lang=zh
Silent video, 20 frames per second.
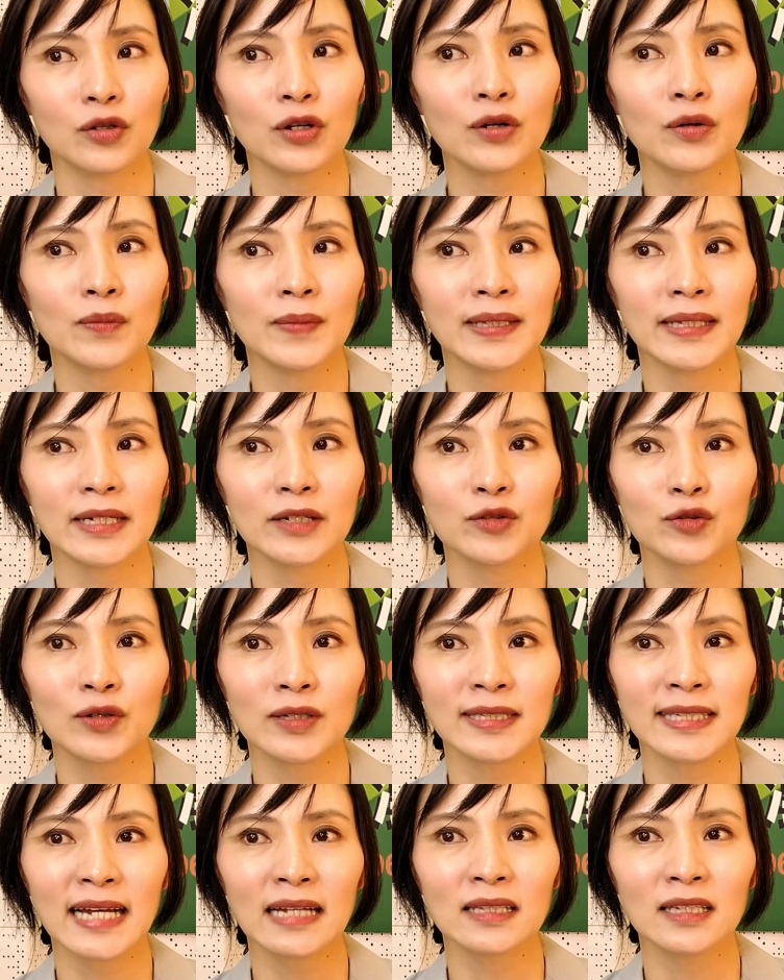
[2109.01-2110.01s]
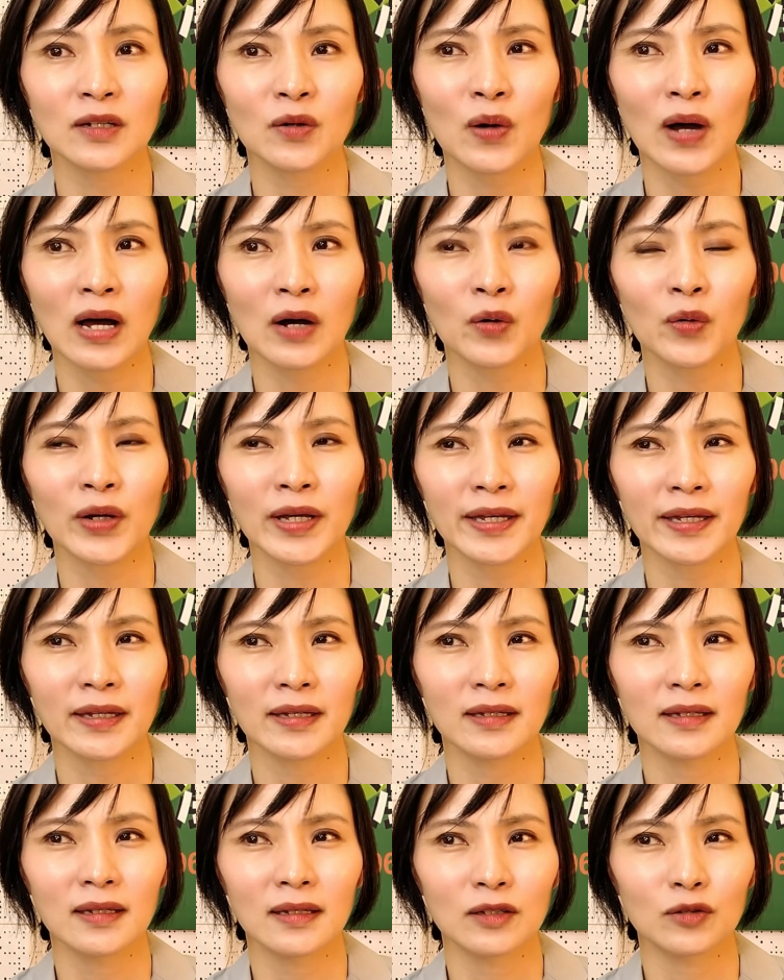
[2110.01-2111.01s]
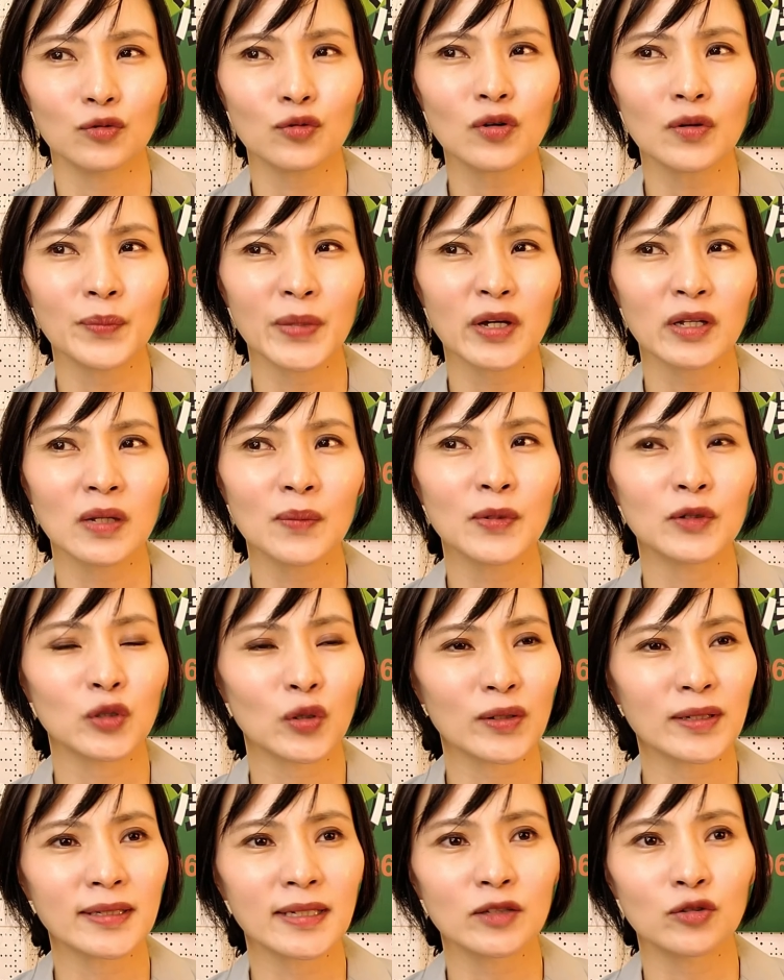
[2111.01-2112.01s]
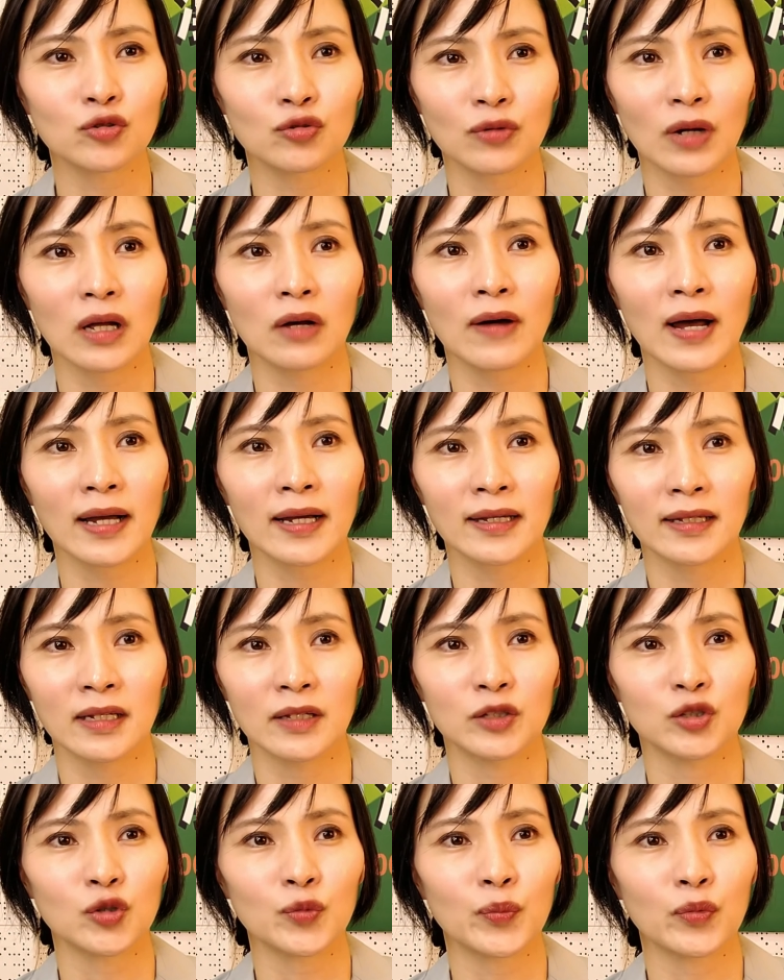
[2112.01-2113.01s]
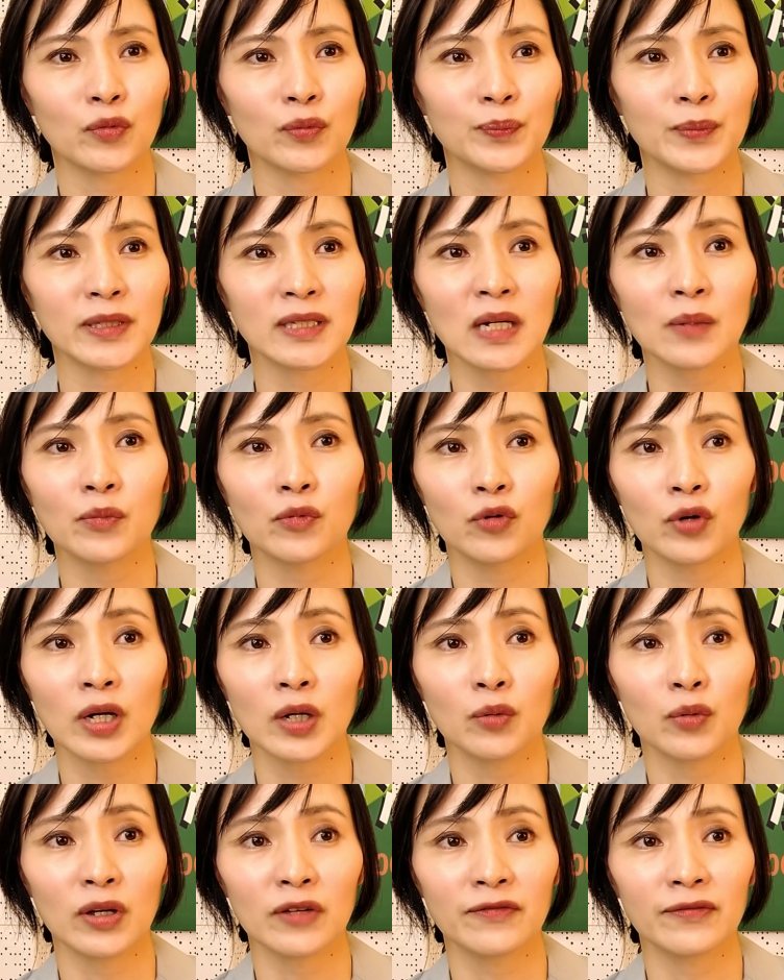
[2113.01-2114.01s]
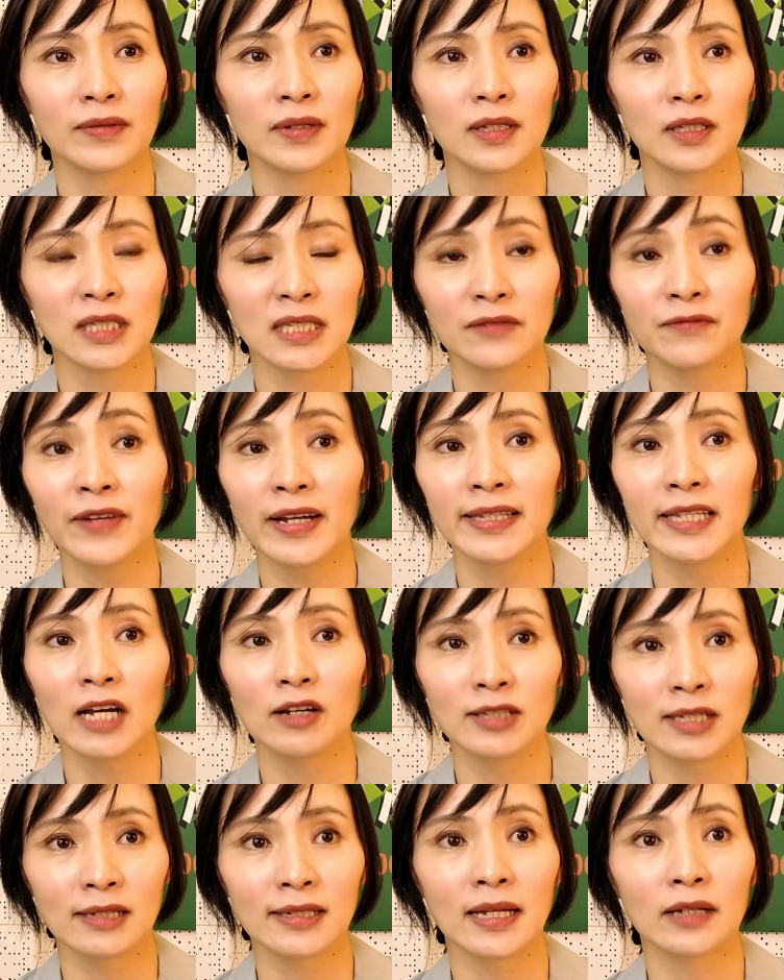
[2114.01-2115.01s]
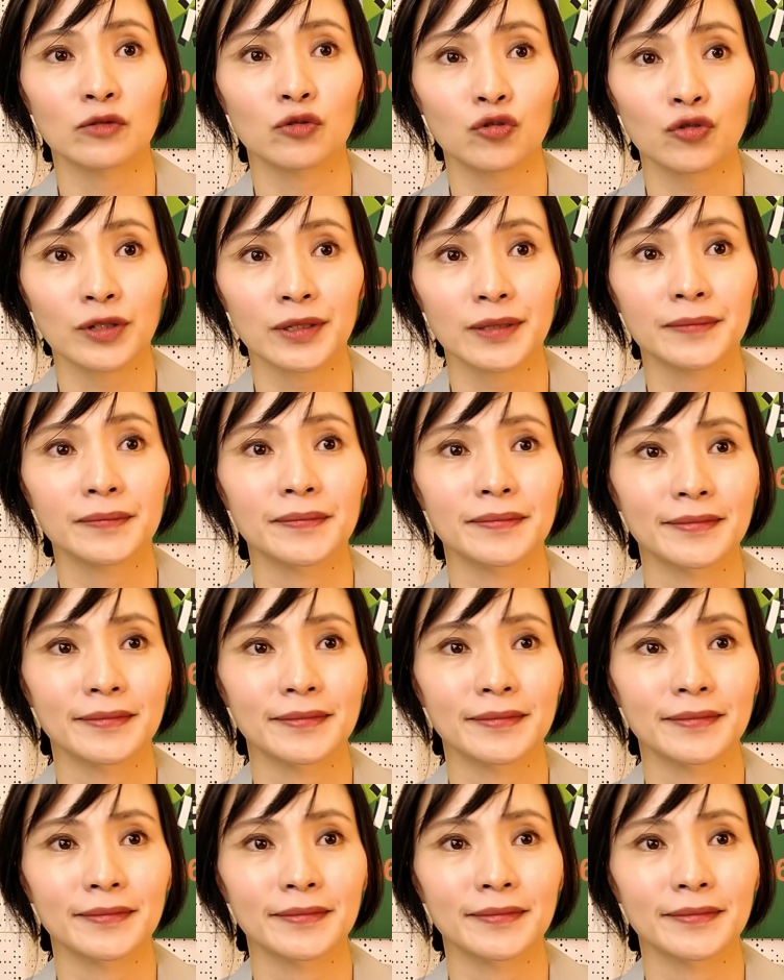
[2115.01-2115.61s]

对，我们等于说这样的话，会如果没有那么容易认出来的话，可能就不比较不会违侵犯到肖像权。